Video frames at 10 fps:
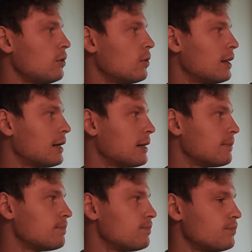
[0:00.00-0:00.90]
in quella,
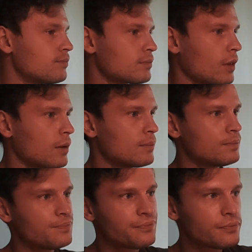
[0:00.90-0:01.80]
mm,
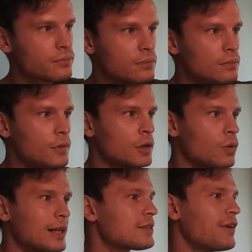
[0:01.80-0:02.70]
in
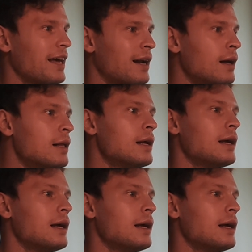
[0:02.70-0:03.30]
quella sfera.